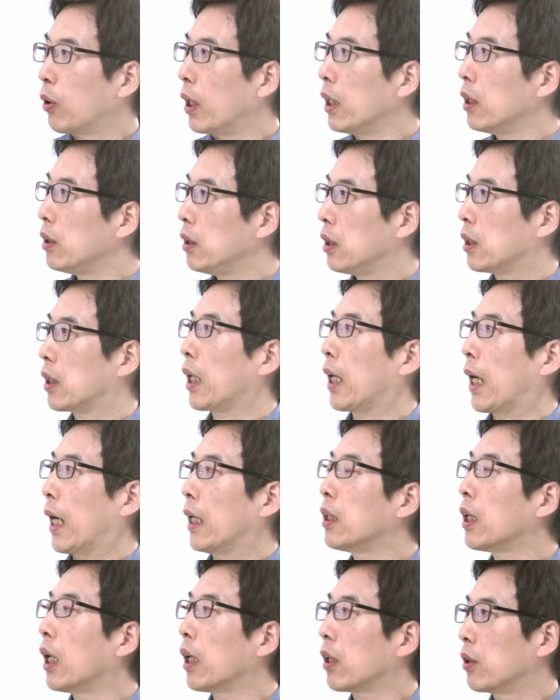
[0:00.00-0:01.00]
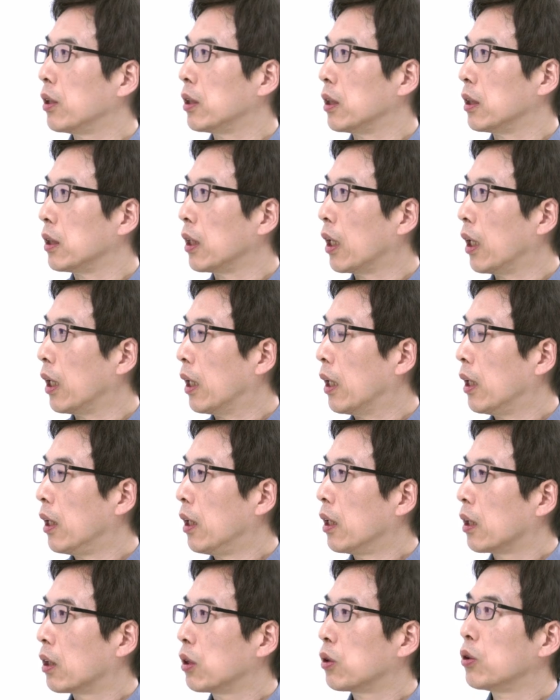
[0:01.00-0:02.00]
과연 이게 가능할 것이냐
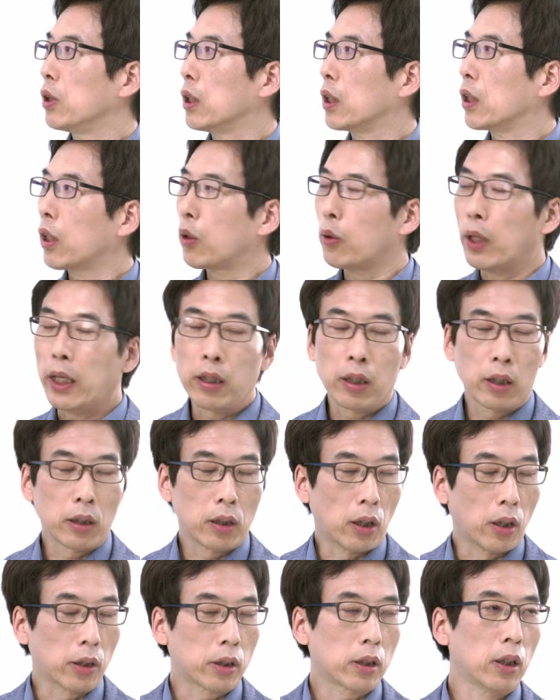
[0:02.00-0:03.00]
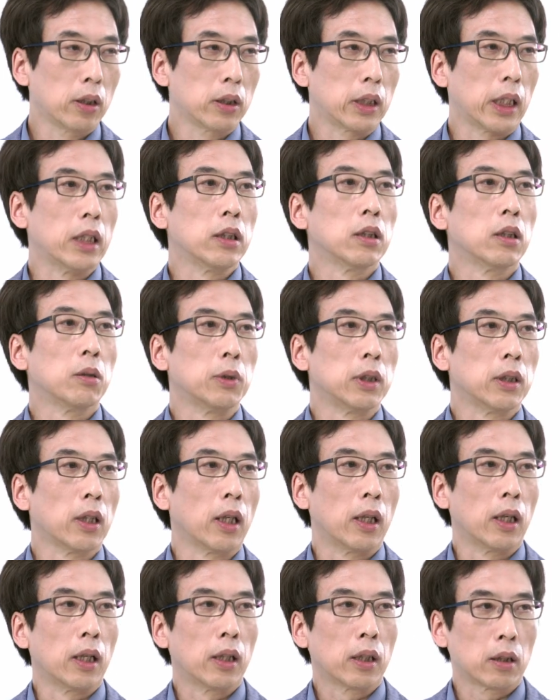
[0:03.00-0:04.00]
그리고 이게 과연 어떤
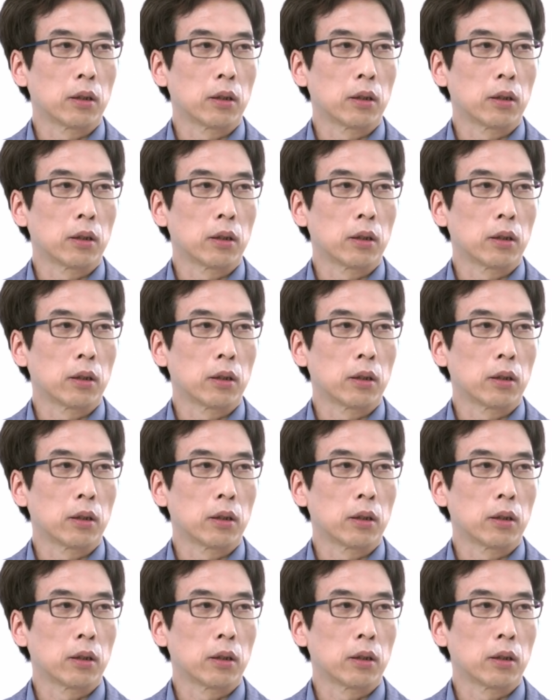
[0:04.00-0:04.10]
개념이냐.